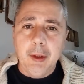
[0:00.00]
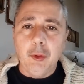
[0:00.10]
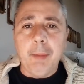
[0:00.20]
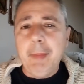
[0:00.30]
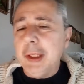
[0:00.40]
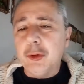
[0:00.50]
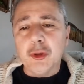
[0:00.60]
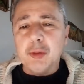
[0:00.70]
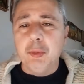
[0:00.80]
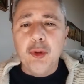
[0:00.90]
lo ammetto
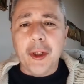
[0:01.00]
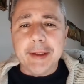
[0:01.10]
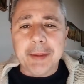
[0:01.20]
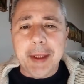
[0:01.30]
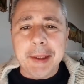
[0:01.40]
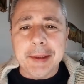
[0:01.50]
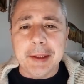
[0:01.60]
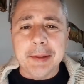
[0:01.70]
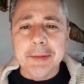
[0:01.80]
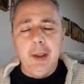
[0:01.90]

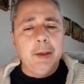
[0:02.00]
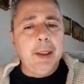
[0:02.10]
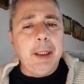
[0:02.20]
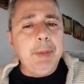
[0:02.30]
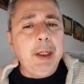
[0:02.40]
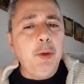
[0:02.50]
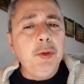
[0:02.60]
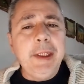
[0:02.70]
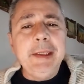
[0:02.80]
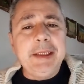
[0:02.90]
spudoratamente. Nella mia
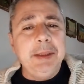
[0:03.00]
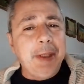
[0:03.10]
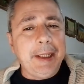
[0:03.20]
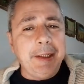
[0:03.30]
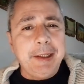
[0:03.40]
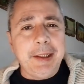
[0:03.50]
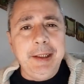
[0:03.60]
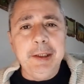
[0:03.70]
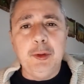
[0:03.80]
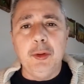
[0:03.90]
lunghissima carriera di
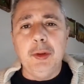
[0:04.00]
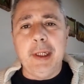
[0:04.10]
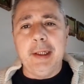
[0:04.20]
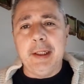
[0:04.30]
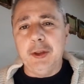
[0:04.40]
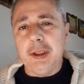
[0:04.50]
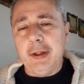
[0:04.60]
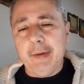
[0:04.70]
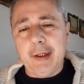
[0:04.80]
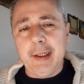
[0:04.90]
lettore credo di
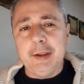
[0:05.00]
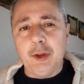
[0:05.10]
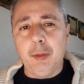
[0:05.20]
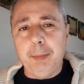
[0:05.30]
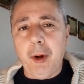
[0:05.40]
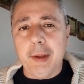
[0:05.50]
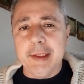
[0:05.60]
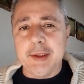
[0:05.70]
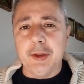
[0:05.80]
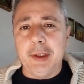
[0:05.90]
aver letto poche
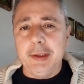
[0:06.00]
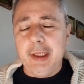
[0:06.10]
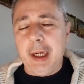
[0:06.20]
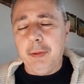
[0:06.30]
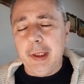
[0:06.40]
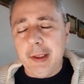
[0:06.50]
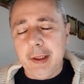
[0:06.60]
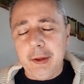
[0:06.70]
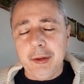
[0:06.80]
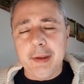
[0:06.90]
storie di Aquila della
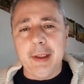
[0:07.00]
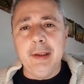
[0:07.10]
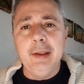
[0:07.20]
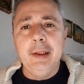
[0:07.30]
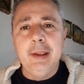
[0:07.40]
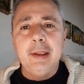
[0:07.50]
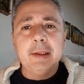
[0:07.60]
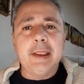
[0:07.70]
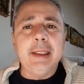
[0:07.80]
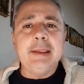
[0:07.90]
Notte
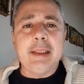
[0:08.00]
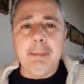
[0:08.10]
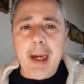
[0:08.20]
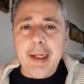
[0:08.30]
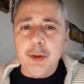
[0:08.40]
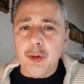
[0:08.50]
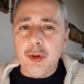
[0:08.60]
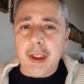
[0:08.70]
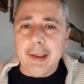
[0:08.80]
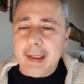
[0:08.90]
senza mai
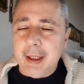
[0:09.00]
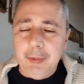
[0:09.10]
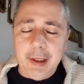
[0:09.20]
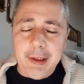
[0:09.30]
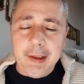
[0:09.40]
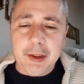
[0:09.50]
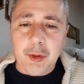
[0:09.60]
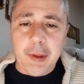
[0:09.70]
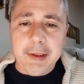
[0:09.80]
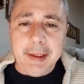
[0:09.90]
giungere al termine di
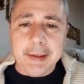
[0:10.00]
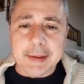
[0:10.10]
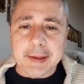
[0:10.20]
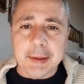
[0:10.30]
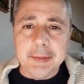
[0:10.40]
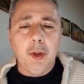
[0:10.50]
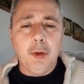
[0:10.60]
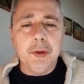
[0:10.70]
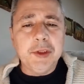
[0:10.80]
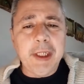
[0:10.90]
nessuna di esse.
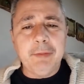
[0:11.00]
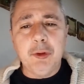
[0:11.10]
Conservo